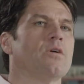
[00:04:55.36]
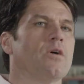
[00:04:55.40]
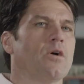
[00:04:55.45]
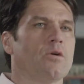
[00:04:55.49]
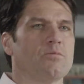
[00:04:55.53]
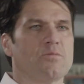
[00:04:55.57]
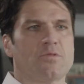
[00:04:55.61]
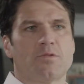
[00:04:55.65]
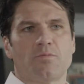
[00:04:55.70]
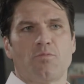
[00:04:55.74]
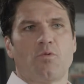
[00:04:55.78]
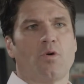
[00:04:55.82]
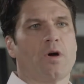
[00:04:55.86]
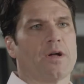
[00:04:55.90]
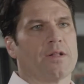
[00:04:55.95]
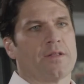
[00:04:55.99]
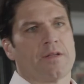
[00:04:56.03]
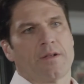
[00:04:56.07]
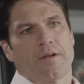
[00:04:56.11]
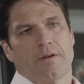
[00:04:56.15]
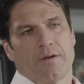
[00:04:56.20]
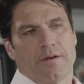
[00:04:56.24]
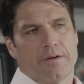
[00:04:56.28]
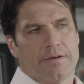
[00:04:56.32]
un petit bout, à,
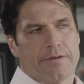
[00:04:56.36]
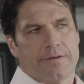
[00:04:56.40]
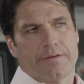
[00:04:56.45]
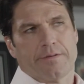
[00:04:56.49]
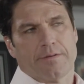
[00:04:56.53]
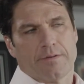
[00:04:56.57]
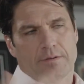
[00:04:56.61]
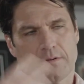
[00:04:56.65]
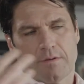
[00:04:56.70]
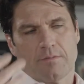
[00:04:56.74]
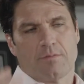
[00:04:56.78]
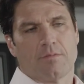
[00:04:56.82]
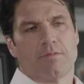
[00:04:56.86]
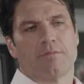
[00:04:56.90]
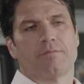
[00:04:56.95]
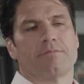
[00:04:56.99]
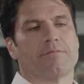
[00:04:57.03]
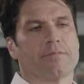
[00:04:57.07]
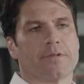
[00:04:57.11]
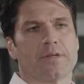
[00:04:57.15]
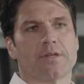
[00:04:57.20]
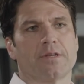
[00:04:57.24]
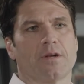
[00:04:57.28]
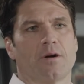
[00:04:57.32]
euh,
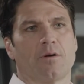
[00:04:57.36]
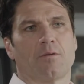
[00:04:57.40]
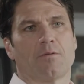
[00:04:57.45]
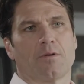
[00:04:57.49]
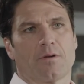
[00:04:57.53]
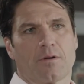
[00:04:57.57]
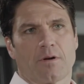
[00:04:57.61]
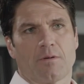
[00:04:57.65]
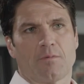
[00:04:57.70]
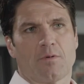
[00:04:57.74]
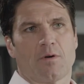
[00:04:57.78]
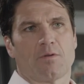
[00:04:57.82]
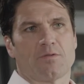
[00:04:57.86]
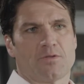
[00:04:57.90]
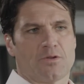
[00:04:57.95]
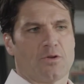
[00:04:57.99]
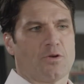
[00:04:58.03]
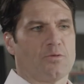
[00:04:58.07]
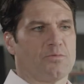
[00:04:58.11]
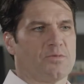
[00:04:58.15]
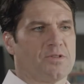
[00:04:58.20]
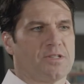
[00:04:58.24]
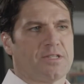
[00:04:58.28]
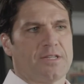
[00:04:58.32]
on dit,
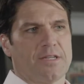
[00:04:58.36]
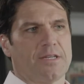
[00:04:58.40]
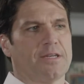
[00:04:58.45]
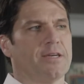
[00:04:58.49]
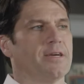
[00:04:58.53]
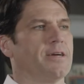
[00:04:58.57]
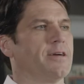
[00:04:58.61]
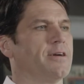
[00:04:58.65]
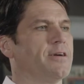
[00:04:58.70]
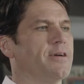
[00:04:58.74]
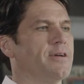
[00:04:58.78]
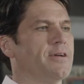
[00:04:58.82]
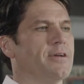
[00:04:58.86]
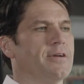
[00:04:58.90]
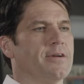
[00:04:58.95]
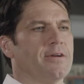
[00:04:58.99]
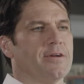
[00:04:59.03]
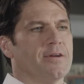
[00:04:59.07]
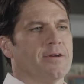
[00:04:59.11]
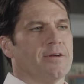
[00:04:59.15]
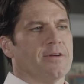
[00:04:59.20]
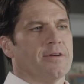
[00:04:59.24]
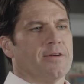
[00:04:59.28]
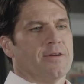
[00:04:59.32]
un petit, euh,
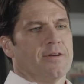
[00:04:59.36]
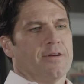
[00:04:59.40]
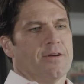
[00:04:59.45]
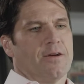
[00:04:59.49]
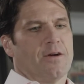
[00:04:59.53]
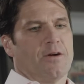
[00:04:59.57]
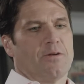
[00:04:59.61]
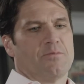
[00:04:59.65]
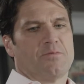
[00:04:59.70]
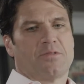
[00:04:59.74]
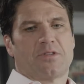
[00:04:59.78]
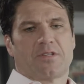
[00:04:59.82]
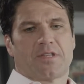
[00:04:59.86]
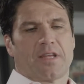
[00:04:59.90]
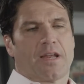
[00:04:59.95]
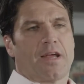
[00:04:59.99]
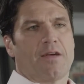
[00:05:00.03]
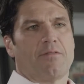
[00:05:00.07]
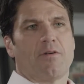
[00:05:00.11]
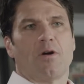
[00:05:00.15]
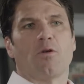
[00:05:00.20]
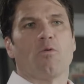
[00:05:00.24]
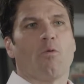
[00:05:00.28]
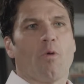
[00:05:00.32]
un petit
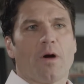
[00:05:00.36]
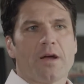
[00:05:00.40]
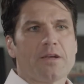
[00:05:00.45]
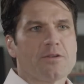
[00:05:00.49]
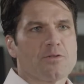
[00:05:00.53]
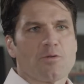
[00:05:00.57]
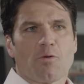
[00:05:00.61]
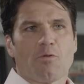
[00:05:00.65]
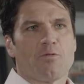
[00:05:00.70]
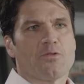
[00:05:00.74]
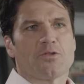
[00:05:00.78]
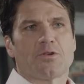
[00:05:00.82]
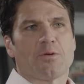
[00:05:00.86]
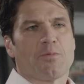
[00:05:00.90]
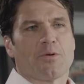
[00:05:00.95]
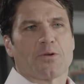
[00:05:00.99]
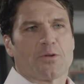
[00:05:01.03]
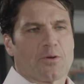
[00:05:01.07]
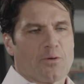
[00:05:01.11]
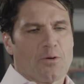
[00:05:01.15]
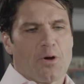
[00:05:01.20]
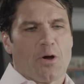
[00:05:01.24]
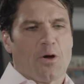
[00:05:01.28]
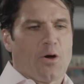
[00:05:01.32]
train va loin, si on veut, je sais pas
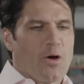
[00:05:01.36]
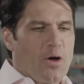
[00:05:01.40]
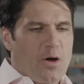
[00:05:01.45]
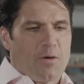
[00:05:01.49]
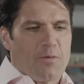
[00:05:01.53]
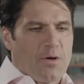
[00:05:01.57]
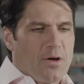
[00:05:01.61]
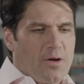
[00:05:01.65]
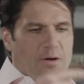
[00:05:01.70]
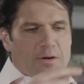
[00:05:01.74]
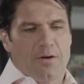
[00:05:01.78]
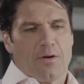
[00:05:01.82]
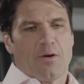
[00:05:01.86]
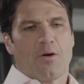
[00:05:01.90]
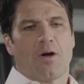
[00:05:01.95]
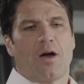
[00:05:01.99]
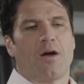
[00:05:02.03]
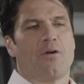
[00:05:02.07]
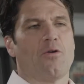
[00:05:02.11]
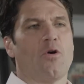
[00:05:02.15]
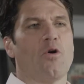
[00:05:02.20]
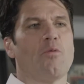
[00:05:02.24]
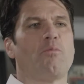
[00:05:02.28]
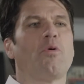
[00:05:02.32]
trop,
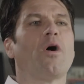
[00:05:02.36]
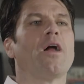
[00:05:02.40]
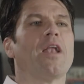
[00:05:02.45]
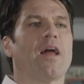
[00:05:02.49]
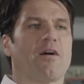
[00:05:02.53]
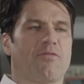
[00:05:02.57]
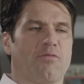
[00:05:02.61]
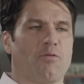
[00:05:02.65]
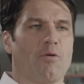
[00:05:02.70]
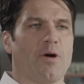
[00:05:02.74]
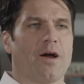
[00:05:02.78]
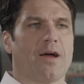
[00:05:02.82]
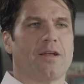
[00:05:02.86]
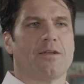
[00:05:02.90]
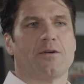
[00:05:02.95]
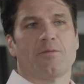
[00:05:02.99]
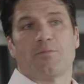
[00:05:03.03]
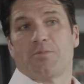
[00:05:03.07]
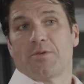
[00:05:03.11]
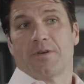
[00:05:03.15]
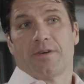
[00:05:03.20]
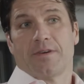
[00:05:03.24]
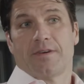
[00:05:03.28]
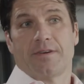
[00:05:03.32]
un, pas à la fois, là,
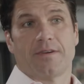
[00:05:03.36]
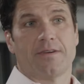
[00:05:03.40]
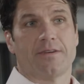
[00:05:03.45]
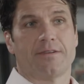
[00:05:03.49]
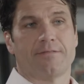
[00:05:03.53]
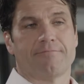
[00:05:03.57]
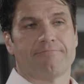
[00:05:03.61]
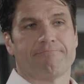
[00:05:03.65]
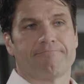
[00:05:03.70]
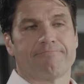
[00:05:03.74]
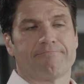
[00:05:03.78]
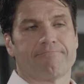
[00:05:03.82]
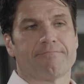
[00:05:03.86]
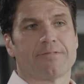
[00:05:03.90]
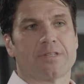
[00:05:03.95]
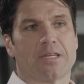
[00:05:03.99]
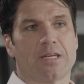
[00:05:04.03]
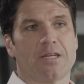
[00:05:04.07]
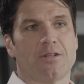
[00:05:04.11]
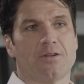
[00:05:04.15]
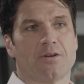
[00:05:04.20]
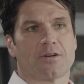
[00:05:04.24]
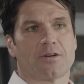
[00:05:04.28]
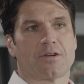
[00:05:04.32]
puis
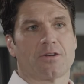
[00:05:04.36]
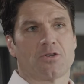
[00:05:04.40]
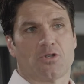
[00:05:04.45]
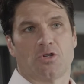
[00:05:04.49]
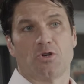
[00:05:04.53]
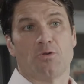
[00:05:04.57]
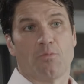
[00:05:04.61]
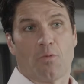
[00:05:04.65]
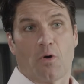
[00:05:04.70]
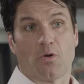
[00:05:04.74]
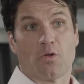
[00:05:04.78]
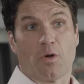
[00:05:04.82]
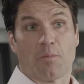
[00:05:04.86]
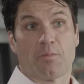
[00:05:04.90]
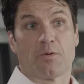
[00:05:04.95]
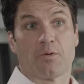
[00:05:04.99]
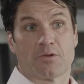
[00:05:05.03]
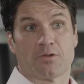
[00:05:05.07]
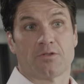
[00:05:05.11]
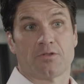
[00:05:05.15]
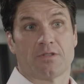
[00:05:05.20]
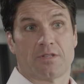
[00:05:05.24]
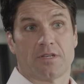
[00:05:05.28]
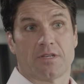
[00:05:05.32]
c'est que j'ai eu mon
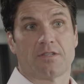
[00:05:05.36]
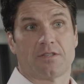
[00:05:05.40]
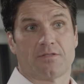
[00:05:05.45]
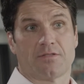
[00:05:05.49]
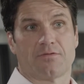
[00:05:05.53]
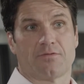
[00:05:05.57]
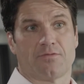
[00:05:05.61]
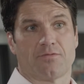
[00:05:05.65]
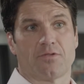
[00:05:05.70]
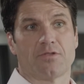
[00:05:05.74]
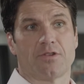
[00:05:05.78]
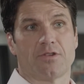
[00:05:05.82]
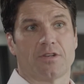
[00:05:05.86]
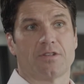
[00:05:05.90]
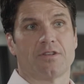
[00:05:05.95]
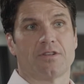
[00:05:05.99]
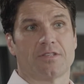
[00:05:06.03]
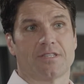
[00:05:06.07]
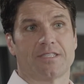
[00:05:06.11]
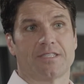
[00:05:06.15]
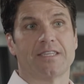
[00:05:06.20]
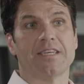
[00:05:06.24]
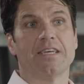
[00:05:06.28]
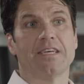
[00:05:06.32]
opportunité, si tu veux, de,
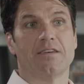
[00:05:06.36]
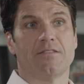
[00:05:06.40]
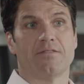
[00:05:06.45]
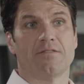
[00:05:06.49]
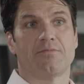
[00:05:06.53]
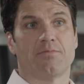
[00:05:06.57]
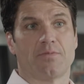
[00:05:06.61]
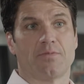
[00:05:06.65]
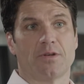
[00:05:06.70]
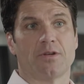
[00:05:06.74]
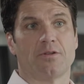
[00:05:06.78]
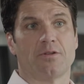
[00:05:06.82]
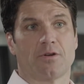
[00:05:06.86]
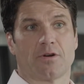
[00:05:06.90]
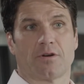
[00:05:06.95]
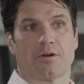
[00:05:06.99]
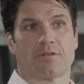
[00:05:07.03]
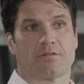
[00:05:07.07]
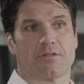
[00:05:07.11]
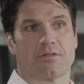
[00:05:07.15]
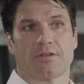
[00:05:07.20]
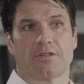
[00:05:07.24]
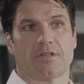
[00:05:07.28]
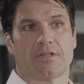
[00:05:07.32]
Steve, puis Luc,
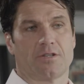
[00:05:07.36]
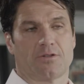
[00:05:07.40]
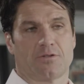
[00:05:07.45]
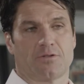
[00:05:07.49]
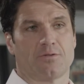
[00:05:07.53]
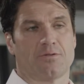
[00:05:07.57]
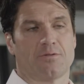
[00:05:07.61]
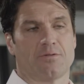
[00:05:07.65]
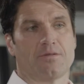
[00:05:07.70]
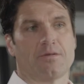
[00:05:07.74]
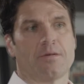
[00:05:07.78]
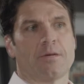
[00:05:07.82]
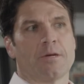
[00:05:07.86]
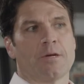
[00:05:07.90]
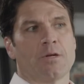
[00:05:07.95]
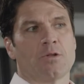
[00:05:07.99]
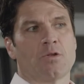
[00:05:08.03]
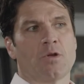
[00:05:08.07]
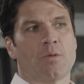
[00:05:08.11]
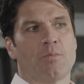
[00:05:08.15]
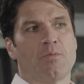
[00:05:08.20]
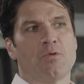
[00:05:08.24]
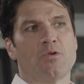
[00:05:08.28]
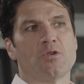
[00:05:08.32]
ça c'est sûr.
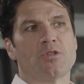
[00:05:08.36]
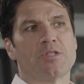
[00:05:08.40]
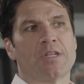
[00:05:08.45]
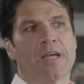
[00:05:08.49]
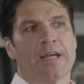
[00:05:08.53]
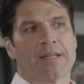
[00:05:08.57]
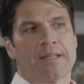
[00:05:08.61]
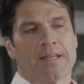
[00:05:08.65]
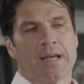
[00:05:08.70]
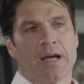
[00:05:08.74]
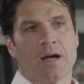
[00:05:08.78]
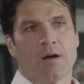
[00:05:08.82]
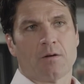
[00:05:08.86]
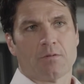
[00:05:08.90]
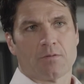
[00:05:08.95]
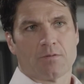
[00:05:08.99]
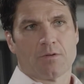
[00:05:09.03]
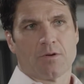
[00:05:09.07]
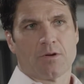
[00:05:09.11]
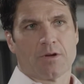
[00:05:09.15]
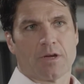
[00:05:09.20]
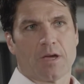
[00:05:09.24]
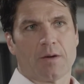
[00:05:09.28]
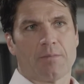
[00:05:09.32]
Tu plus d'attentes
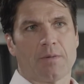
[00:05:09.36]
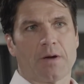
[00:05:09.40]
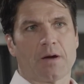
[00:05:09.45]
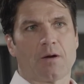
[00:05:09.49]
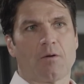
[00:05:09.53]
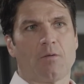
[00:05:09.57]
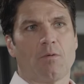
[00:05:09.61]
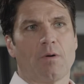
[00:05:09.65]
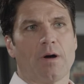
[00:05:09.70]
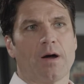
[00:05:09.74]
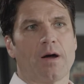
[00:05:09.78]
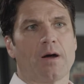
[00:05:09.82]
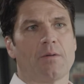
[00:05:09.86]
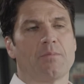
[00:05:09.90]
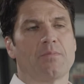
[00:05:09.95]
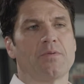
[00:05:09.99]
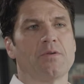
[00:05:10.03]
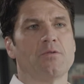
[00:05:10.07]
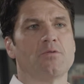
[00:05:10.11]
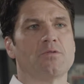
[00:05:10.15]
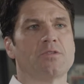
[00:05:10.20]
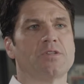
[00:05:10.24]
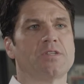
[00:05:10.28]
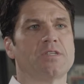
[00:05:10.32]
d'un Québécois,
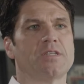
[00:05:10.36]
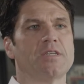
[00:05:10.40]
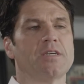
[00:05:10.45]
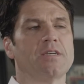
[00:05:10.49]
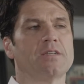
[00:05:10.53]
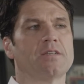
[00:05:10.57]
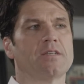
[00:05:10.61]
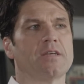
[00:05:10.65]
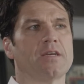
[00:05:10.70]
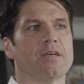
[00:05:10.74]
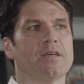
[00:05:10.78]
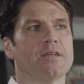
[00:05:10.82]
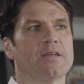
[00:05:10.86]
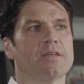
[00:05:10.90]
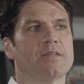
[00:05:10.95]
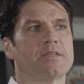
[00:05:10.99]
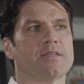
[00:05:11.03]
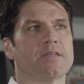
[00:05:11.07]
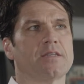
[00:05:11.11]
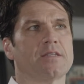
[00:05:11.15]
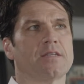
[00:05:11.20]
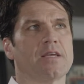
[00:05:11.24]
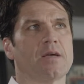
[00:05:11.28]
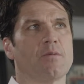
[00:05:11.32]
puis aussi, t'es,
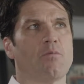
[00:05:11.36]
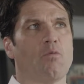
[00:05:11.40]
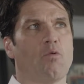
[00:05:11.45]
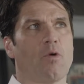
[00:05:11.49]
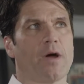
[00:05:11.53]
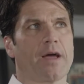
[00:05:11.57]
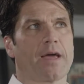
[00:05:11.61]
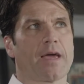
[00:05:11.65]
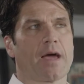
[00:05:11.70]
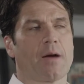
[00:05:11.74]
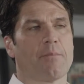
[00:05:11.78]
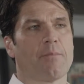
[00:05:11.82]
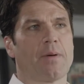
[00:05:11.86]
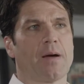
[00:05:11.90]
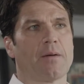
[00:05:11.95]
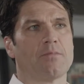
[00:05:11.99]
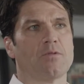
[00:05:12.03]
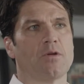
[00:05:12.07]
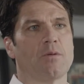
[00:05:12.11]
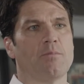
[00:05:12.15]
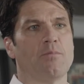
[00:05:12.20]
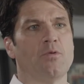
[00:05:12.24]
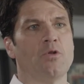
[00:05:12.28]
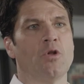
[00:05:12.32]
tu es moins capable
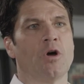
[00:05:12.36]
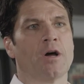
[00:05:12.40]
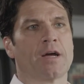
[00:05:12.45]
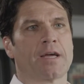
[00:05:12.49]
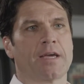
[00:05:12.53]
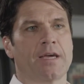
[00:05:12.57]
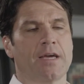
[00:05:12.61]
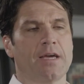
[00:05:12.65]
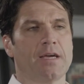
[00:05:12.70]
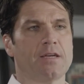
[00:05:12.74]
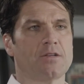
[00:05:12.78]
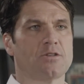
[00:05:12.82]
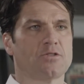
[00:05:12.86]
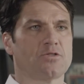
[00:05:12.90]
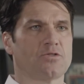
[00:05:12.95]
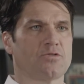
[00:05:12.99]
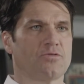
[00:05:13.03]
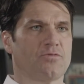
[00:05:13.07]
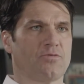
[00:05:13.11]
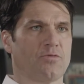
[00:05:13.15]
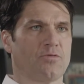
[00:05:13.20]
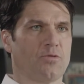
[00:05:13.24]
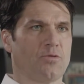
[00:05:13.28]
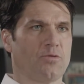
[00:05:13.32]
de bloquer, si
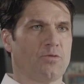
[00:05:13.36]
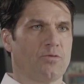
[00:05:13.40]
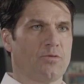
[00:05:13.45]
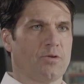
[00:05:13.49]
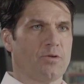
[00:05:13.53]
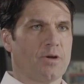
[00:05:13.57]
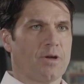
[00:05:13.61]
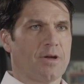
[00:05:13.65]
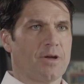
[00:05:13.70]
tu veux,